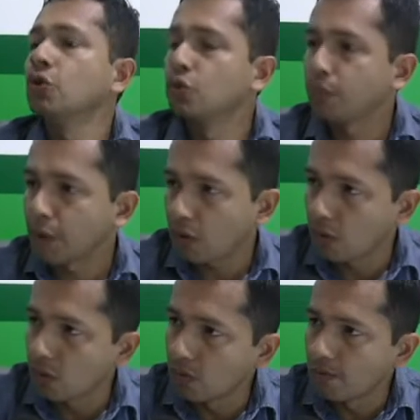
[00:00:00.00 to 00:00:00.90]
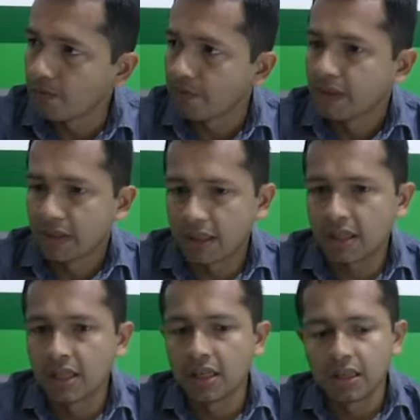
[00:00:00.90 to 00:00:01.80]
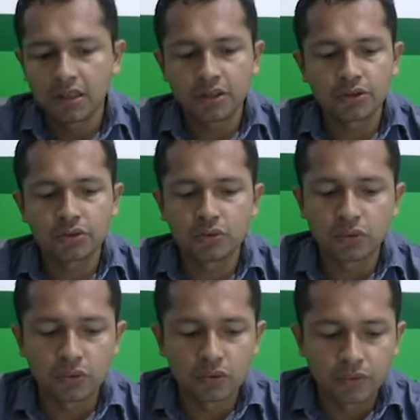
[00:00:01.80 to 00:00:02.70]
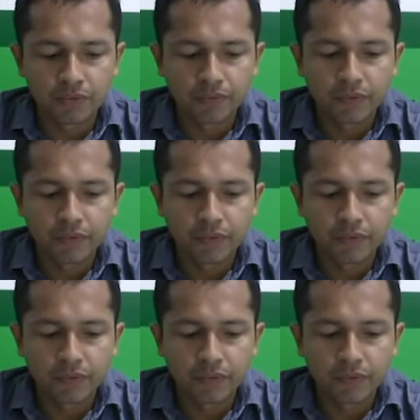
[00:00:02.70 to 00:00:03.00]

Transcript: no Procon, né? Isso